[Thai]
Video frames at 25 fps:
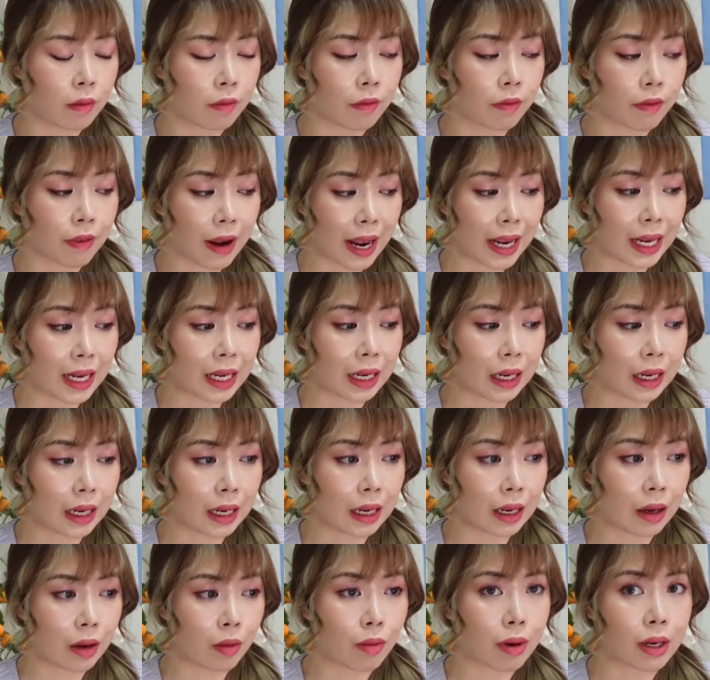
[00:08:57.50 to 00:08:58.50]
ไฟ
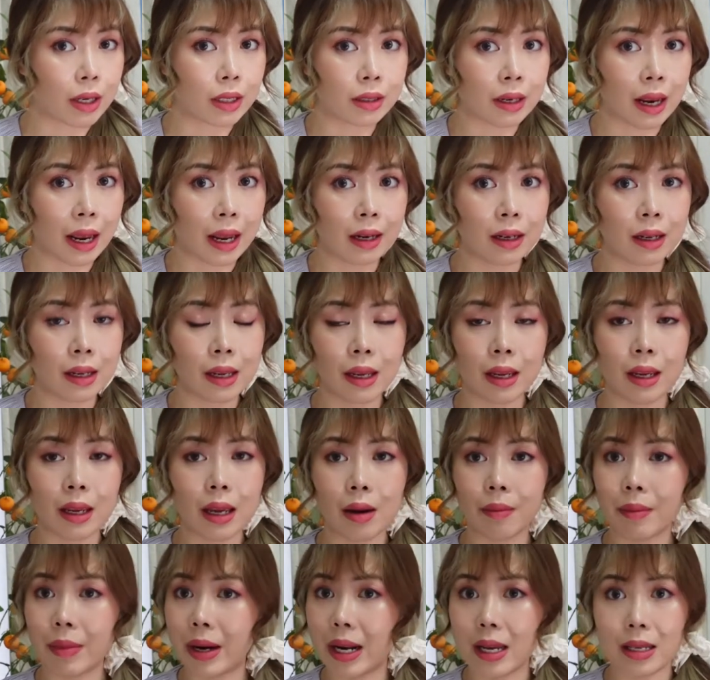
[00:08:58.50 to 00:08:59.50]
เวอร์ชั่นที่
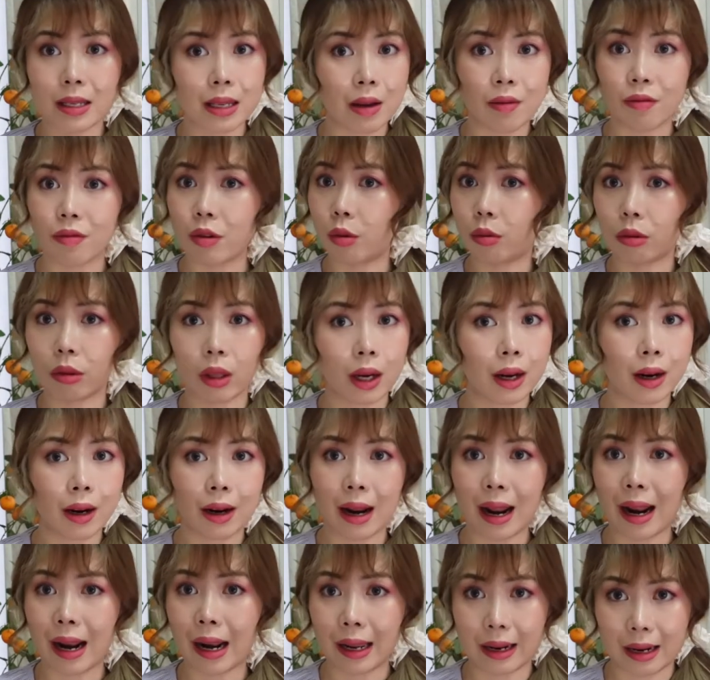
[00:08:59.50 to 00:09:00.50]
ยังไม่ได้ใส่ฟิลเตอร์
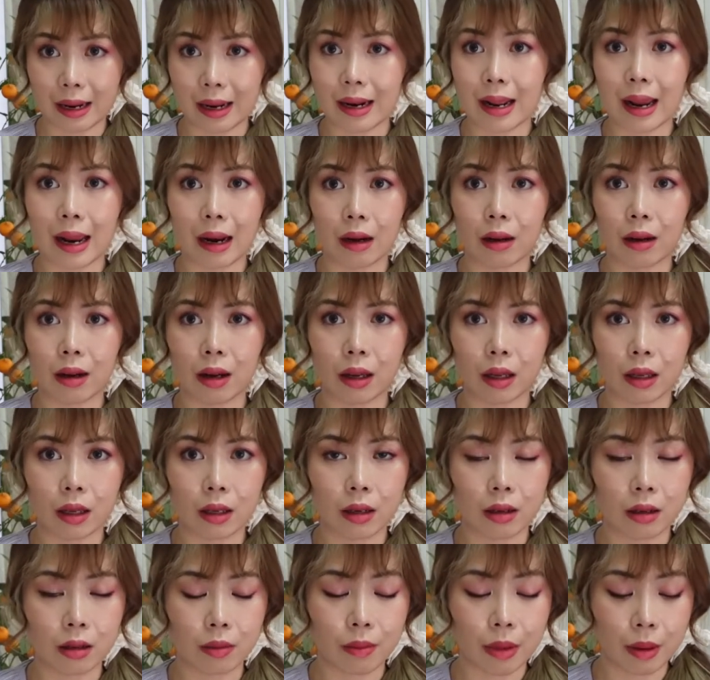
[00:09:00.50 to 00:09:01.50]
อะไรใดๆเลย
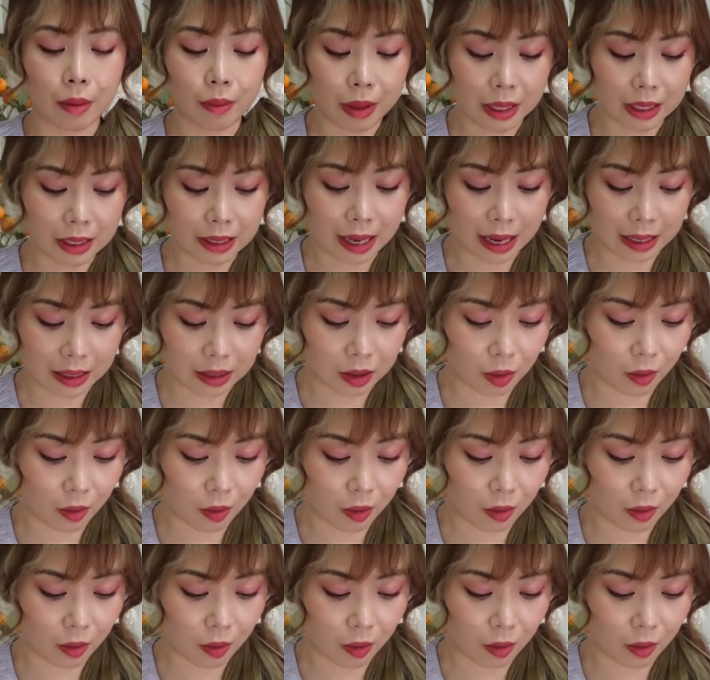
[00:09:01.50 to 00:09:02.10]
คือมันเป็นแสงส